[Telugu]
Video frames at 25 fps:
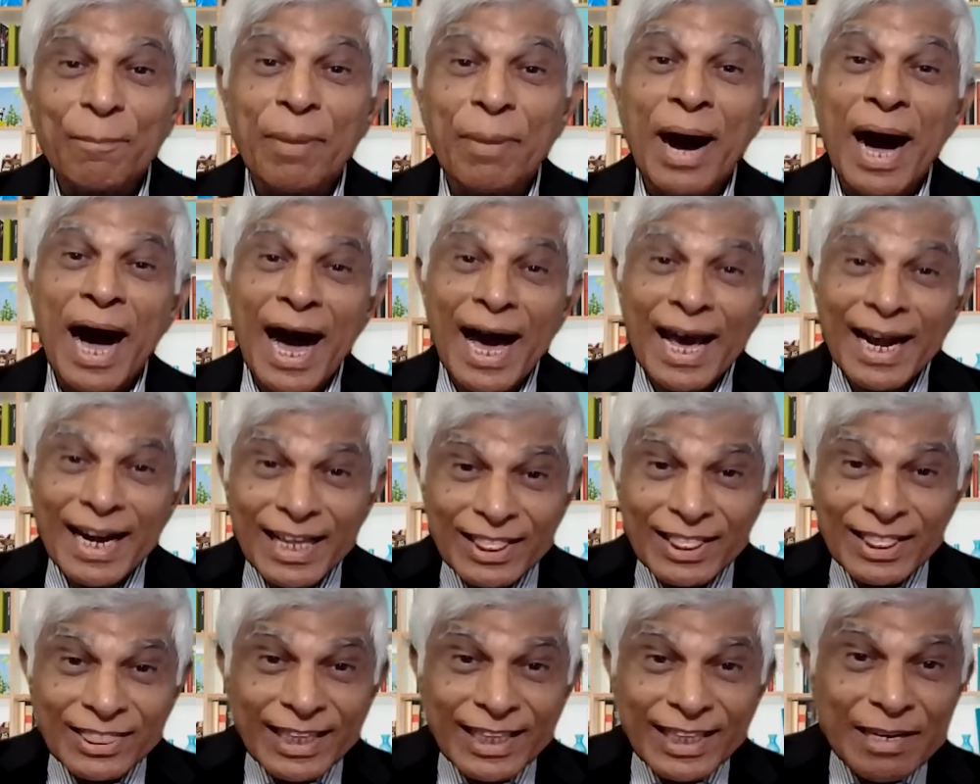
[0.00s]

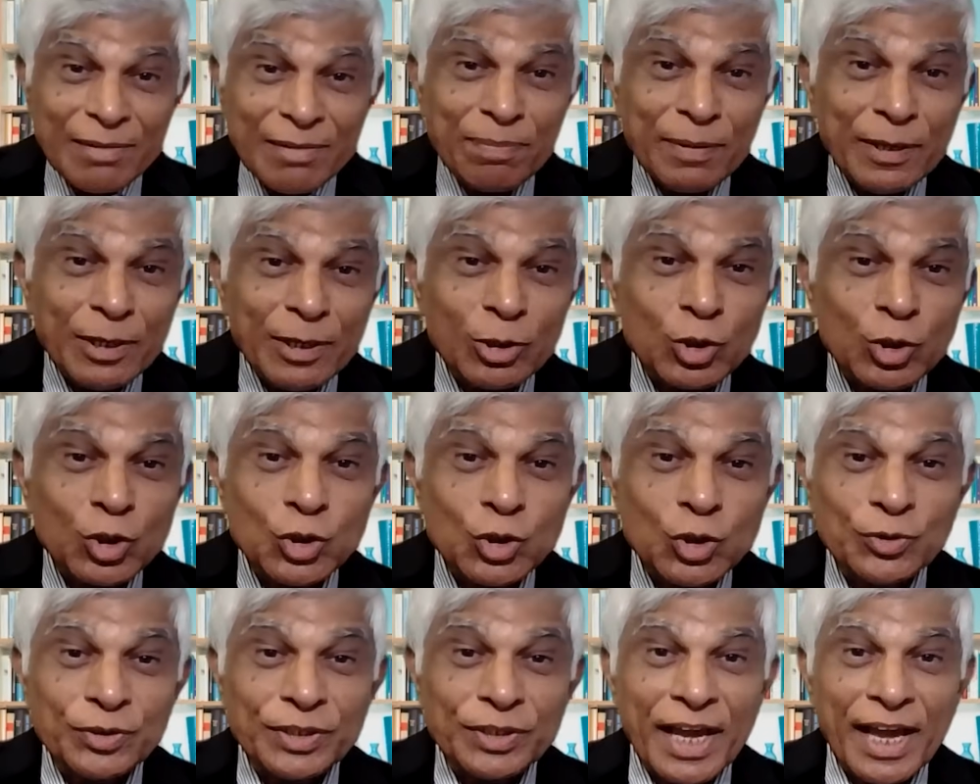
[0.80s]
భారత్ అని
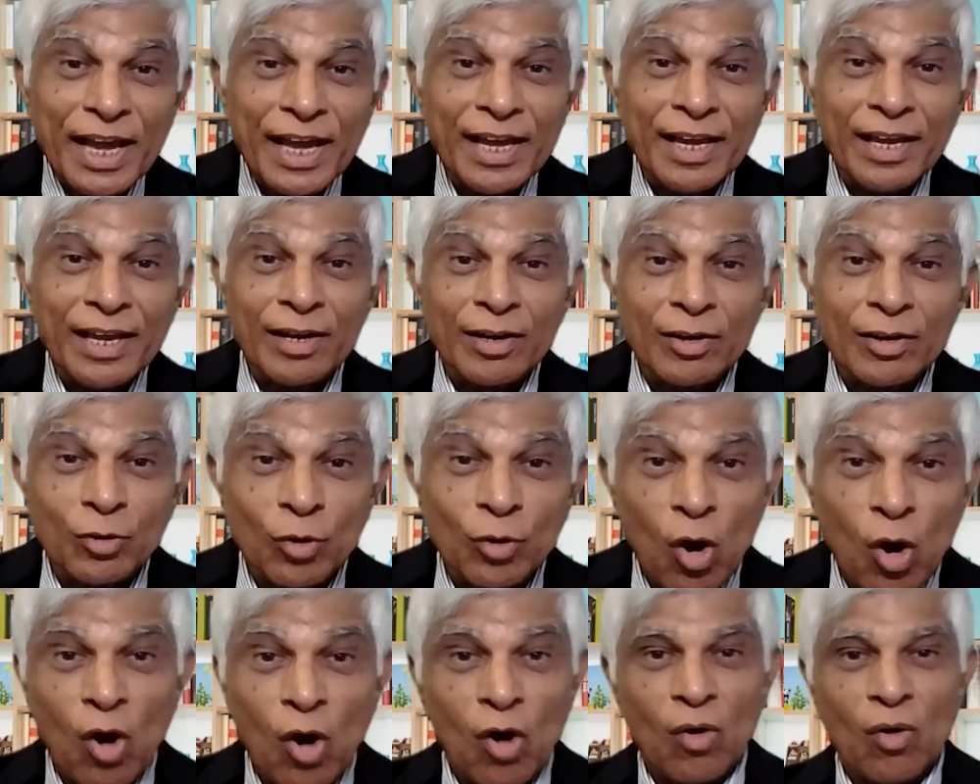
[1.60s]
పిలుస్తుంటే
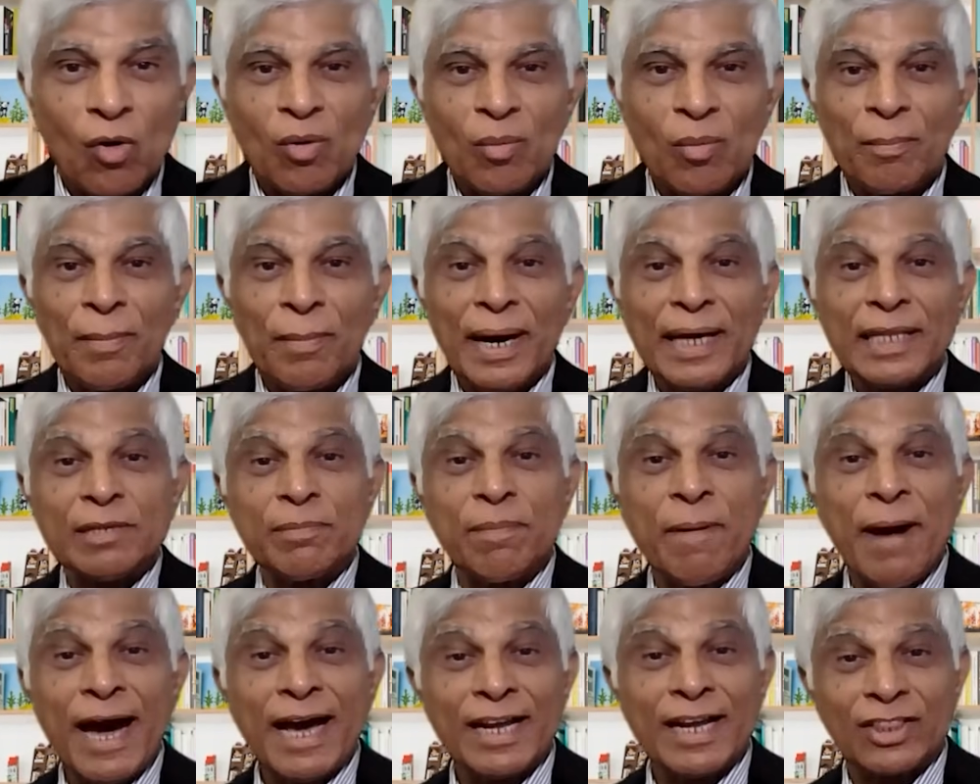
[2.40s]
నో మాది
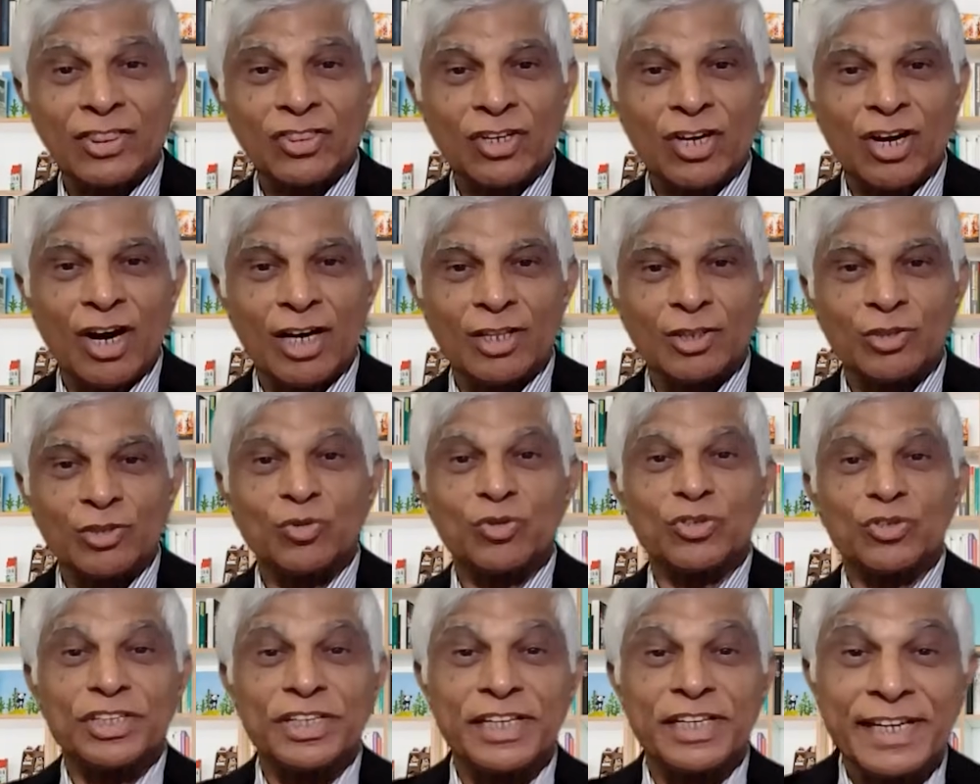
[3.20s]
భారత్ కాదు
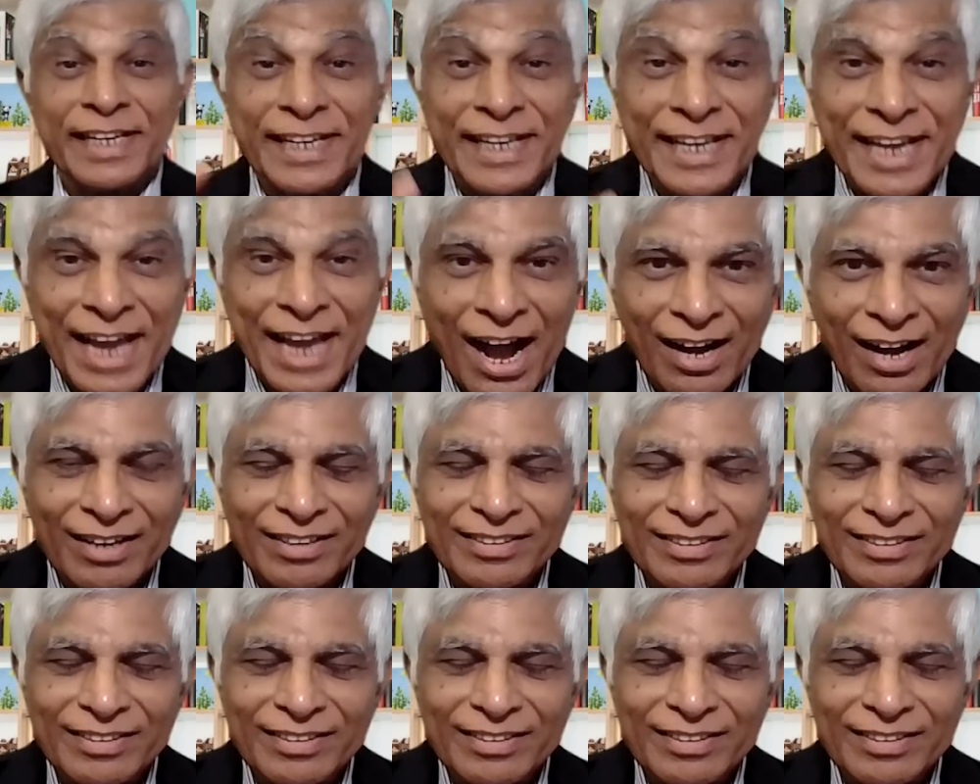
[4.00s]
ఇండియా